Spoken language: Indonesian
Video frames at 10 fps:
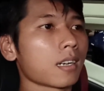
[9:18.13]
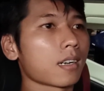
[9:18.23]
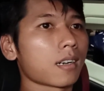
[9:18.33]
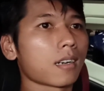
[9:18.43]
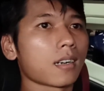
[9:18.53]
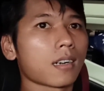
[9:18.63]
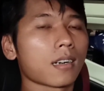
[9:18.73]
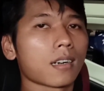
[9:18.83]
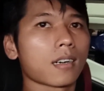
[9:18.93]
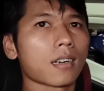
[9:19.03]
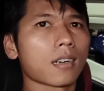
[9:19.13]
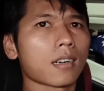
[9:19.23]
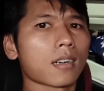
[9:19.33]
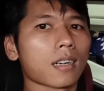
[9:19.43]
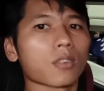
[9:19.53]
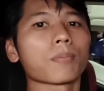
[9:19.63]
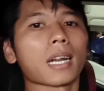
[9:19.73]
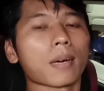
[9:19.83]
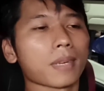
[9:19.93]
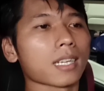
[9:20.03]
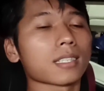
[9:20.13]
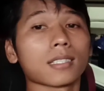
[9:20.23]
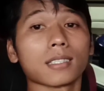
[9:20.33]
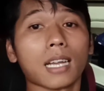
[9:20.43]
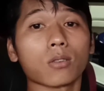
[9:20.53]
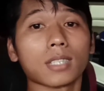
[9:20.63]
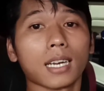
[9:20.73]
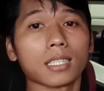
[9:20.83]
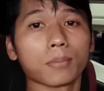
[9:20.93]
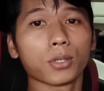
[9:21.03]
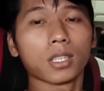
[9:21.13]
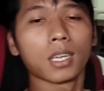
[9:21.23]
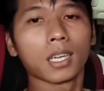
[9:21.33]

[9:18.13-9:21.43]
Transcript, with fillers: uh, lupa namanya takut salah sebut